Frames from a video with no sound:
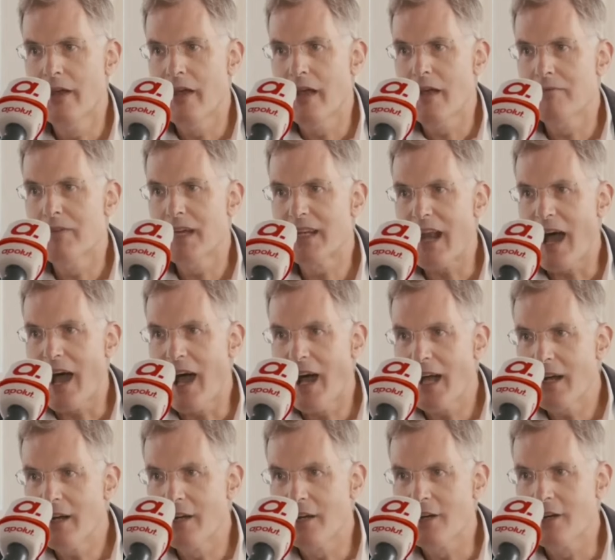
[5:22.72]
wenn
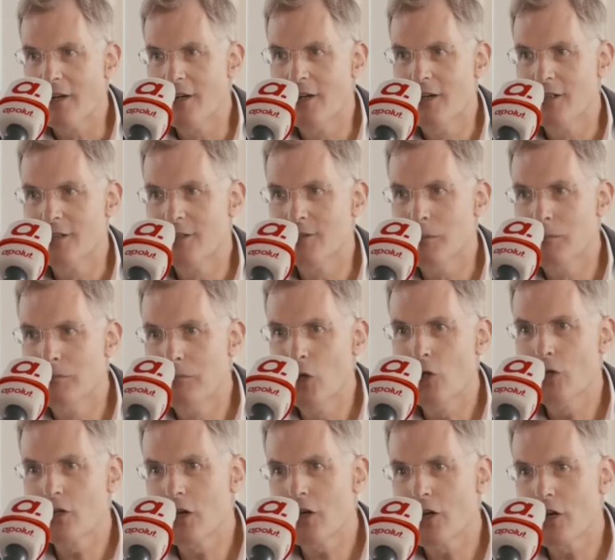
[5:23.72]
alle
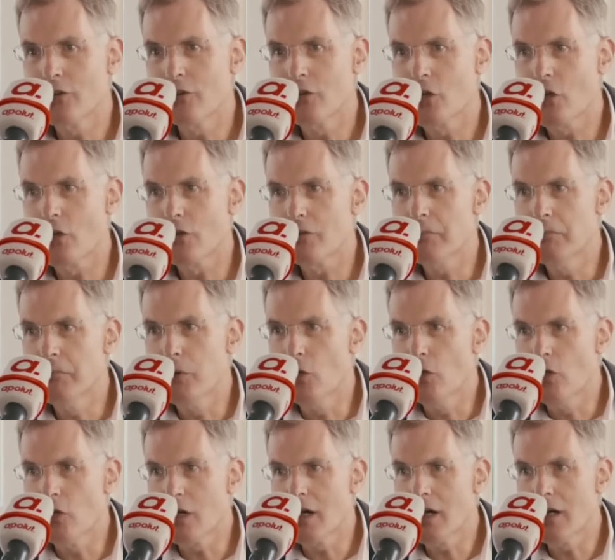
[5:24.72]
Bürgerinnen und
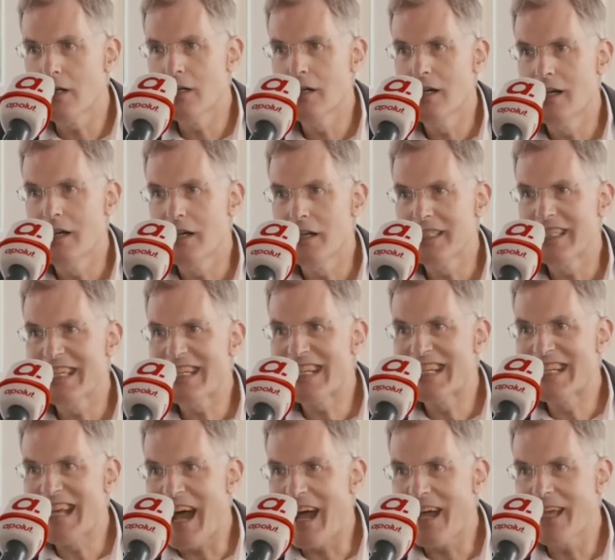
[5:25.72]
Bürger die
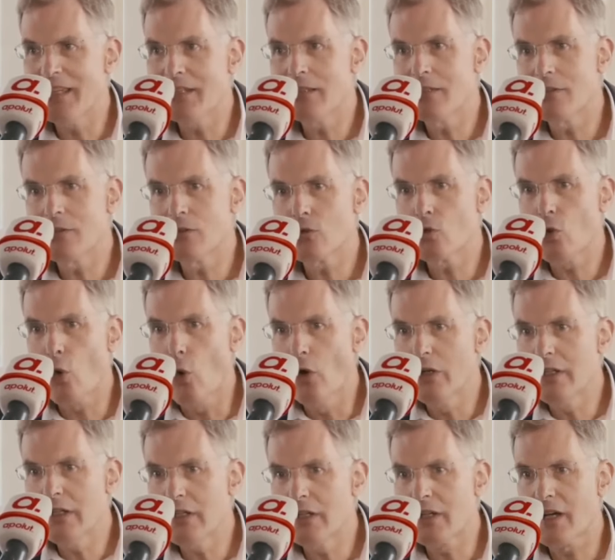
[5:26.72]
gleichen
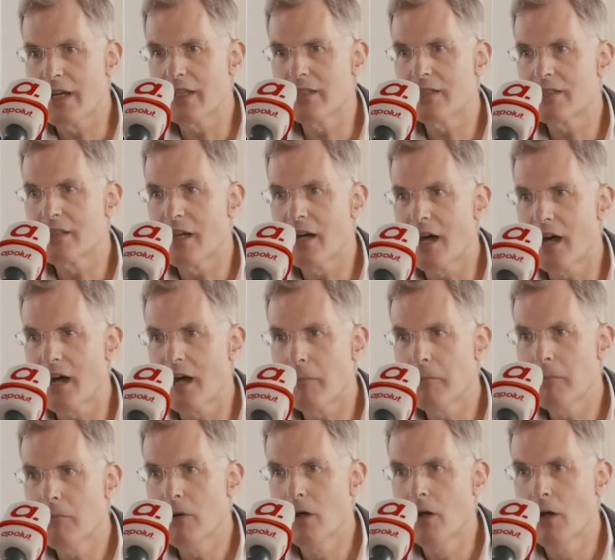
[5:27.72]
Grundrechte
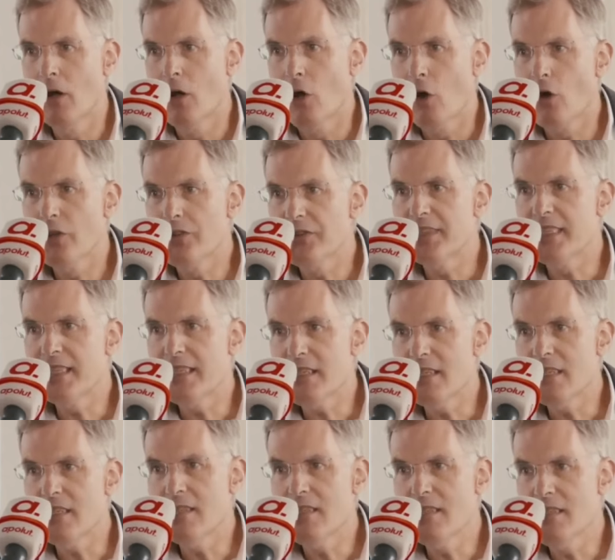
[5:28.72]
haben und die
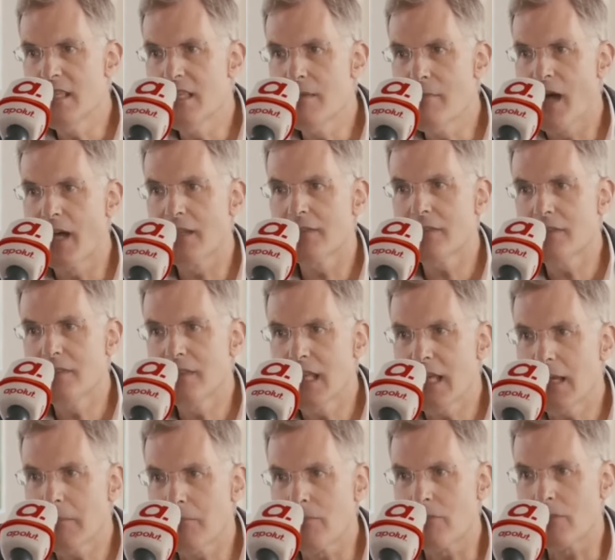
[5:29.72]
ihnen niemand
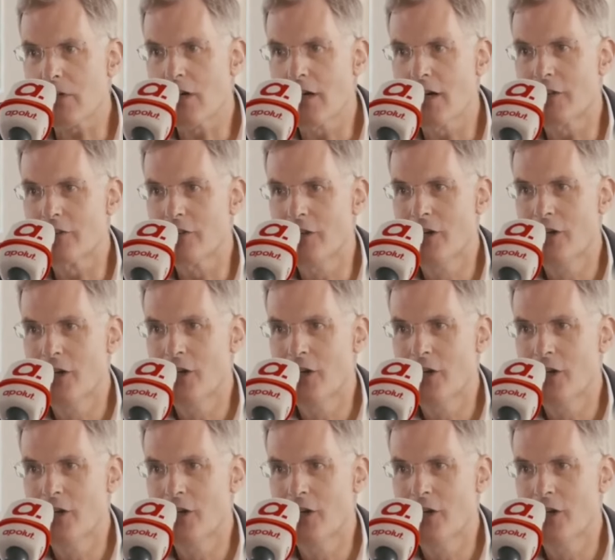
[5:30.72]
nehmen kann.